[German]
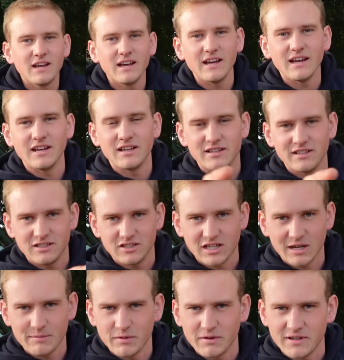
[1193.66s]
Äh,
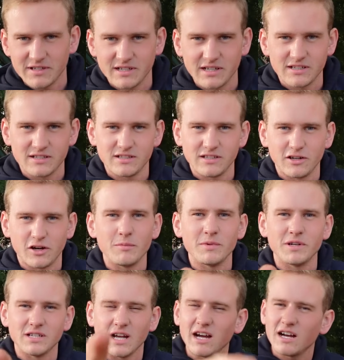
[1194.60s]
schreibt noch was Nettes in die
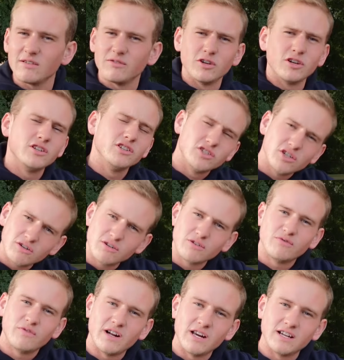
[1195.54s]
Kommentare, wie euch die Show
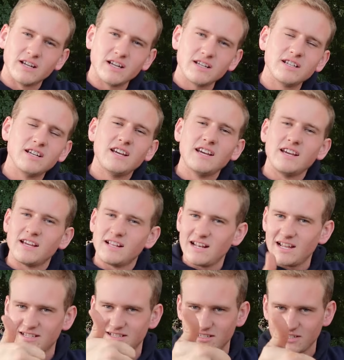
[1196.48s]
gefallen hat.
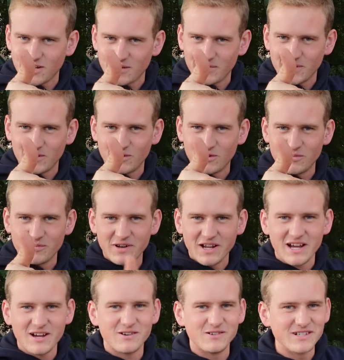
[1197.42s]
Lasst einen Daumen nach oben
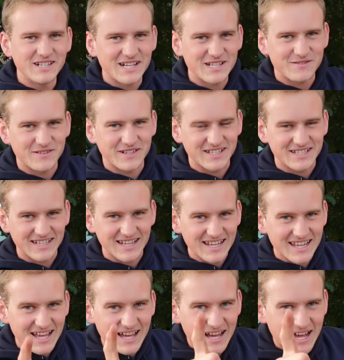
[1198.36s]
da und ganz
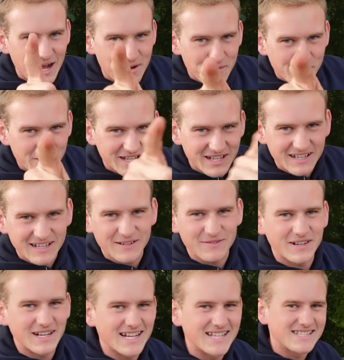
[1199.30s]
wichtig, abonnieren nicht
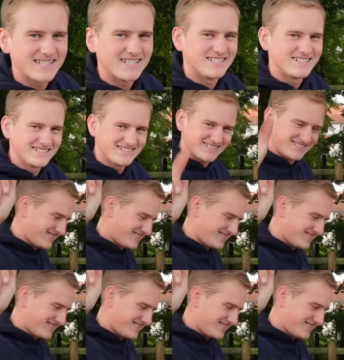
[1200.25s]
vergessen.